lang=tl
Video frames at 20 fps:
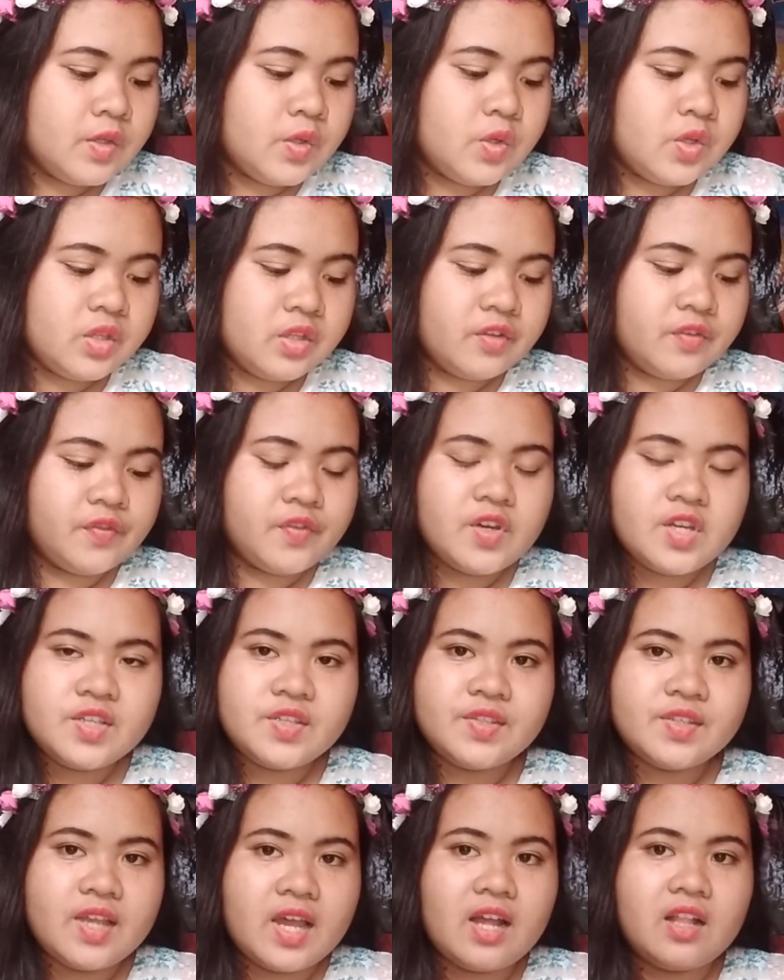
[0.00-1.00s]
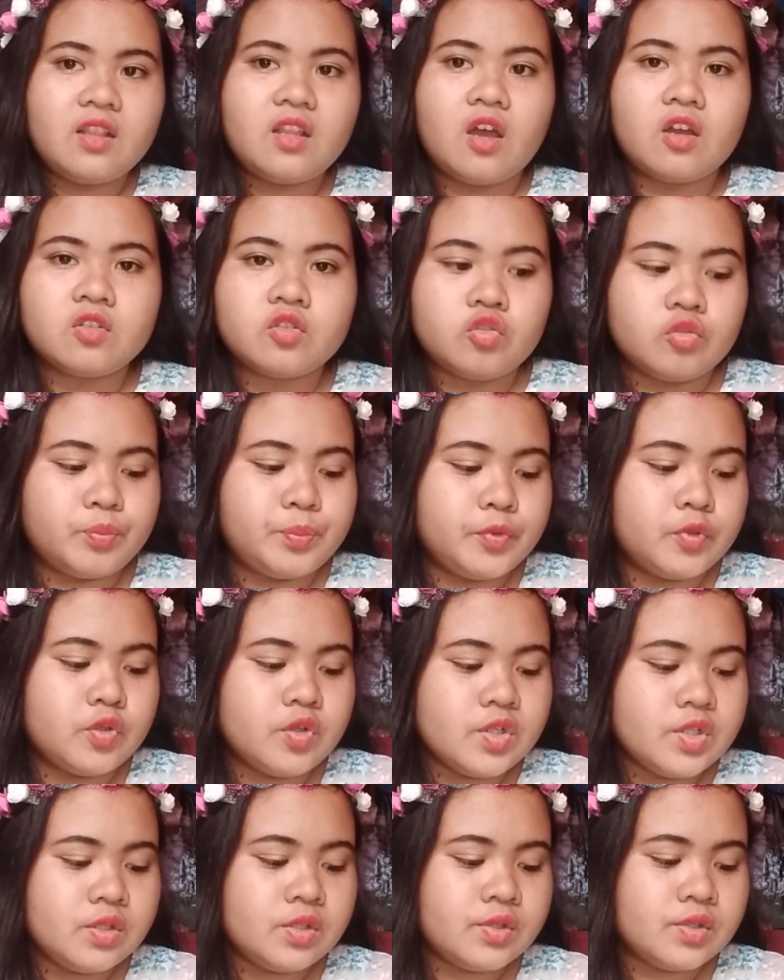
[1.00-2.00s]
universal
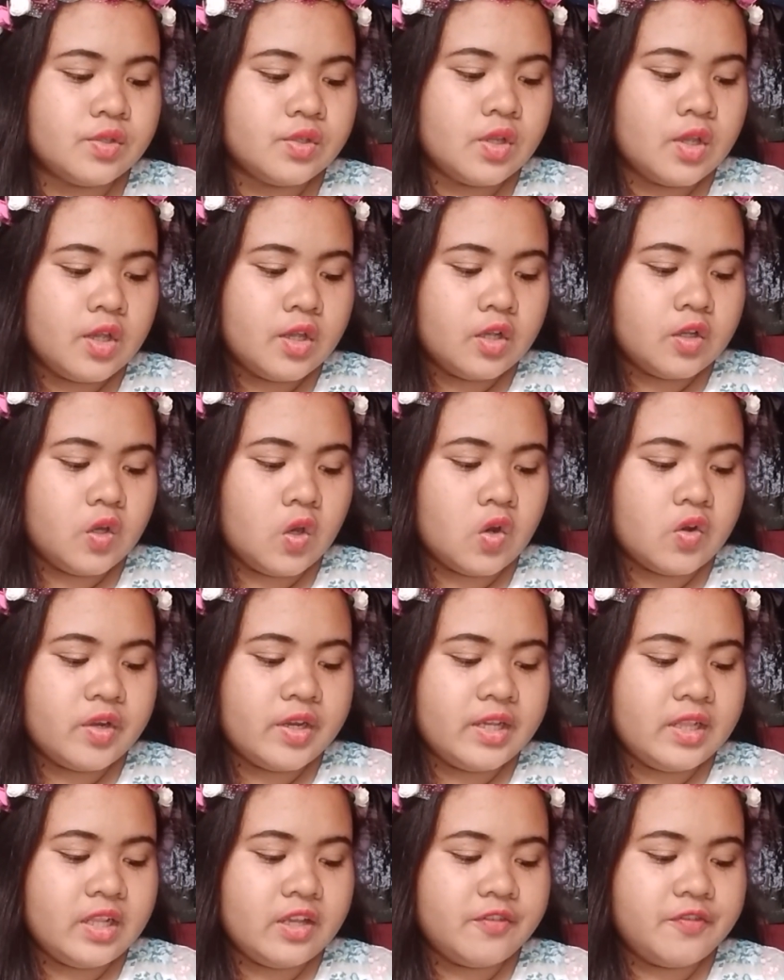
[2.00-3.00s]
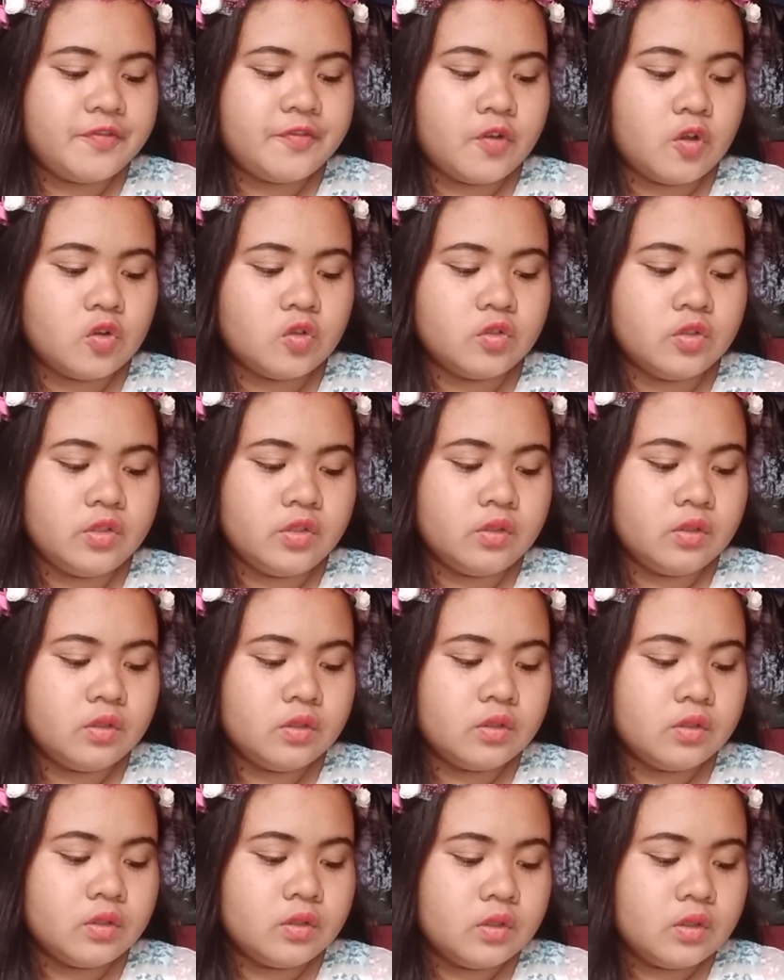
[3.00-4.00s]
octopus, gorilla phone,
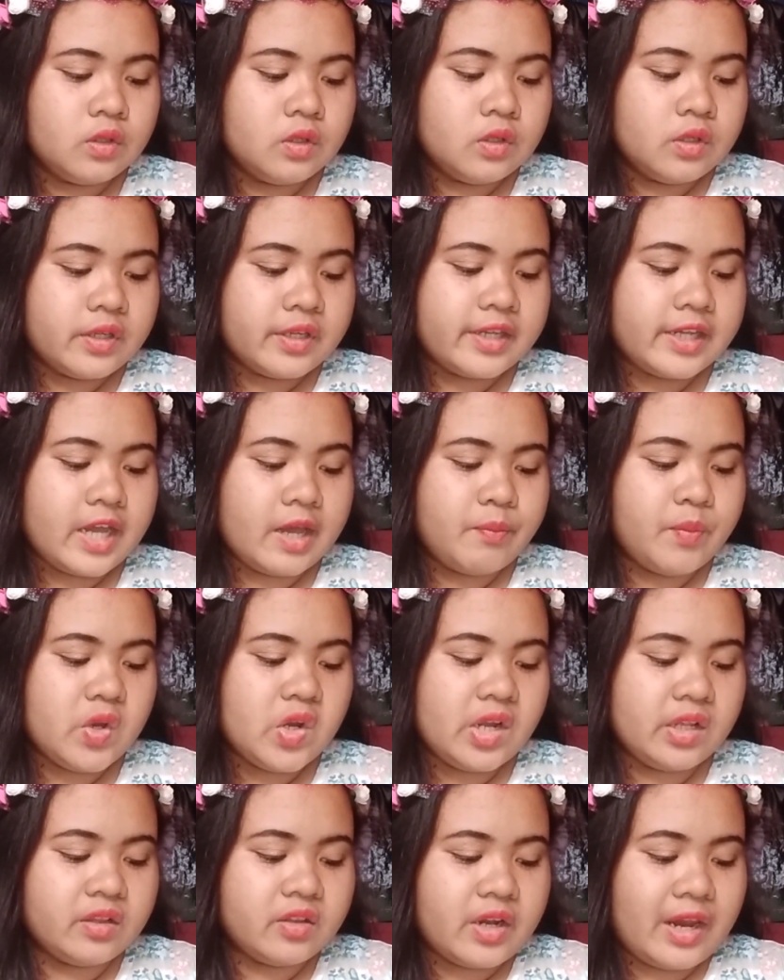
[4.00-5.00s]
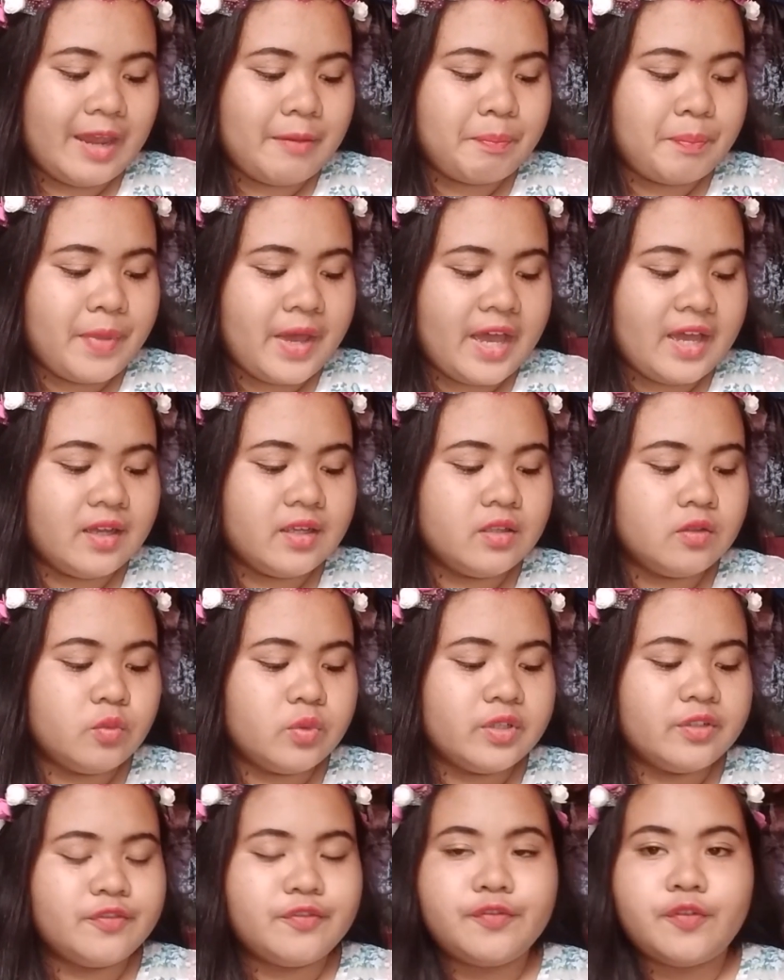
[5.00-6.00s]
camera tripod
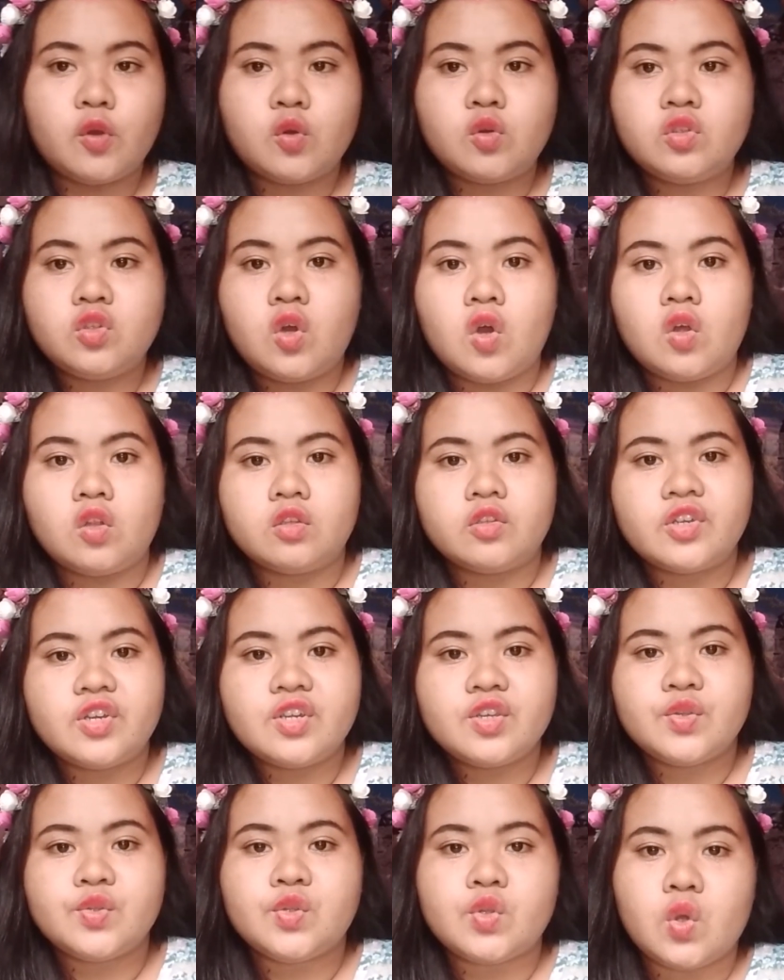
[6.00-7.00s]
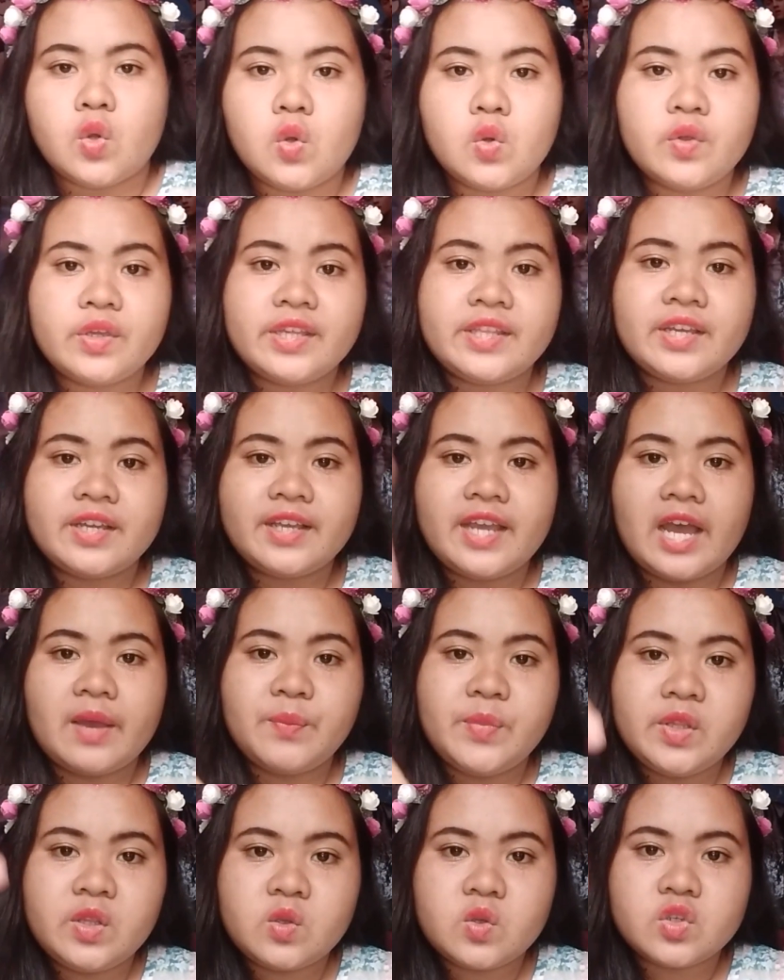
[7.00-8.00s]
with phone holder. So,
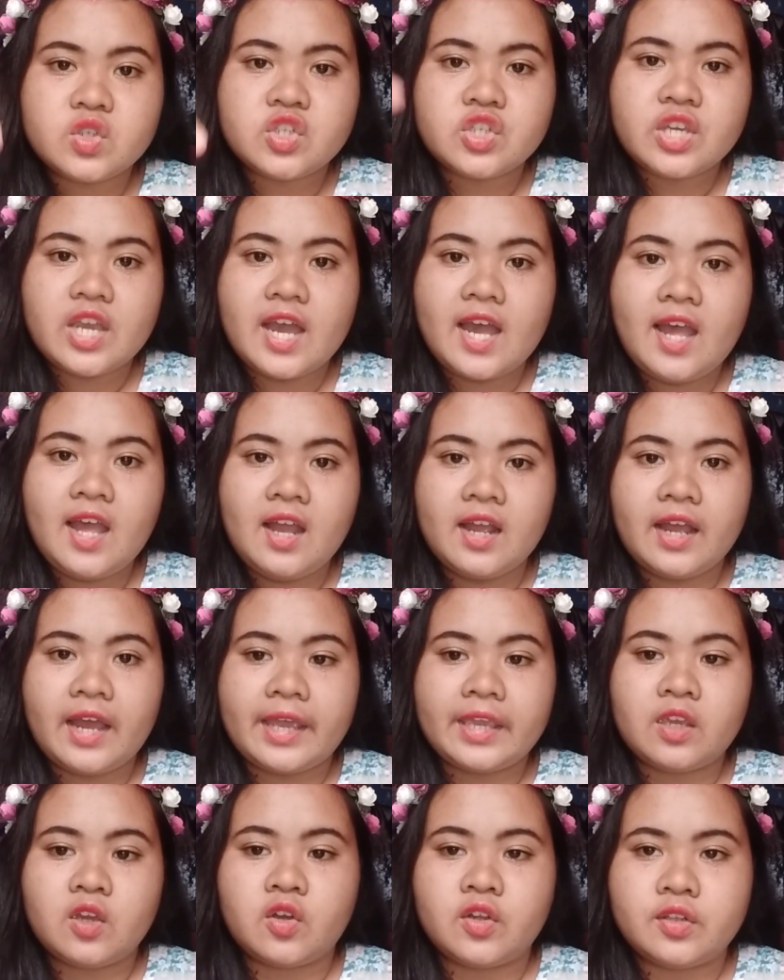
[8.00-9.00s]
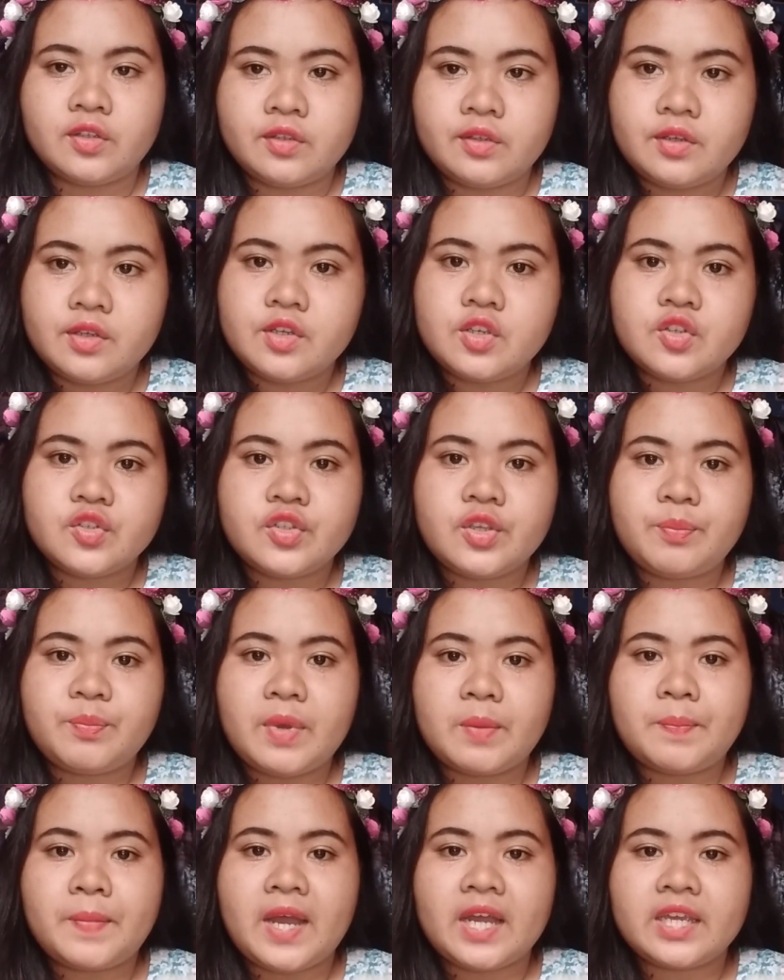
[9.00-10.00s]
ginagamit ko siya ngayon. Si
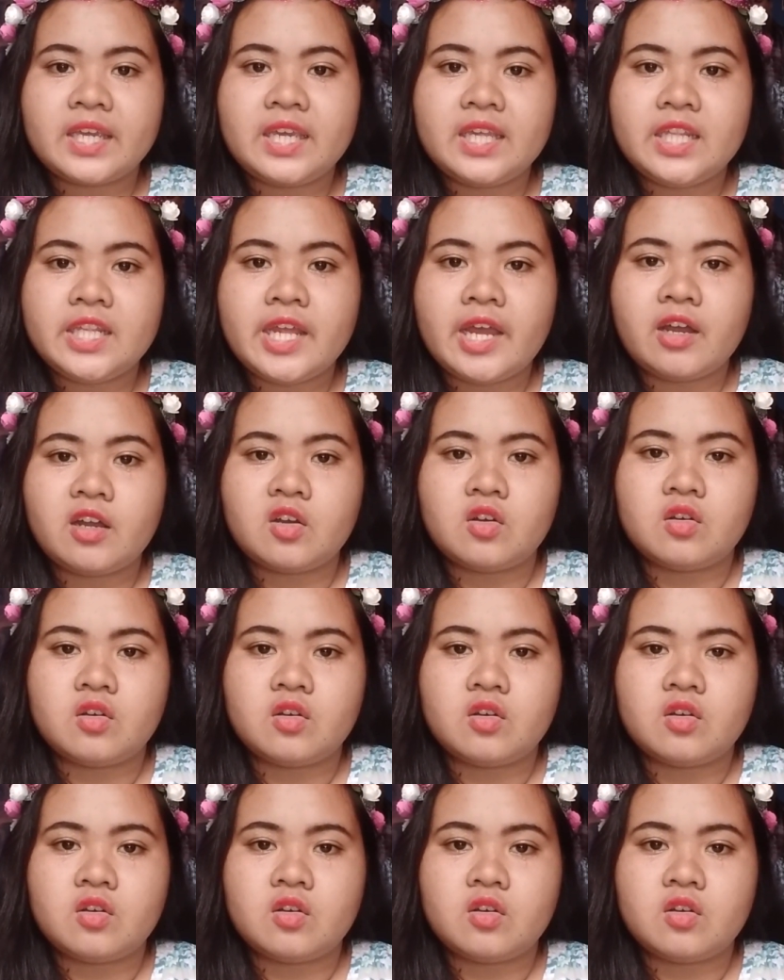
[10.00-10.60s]
papakita.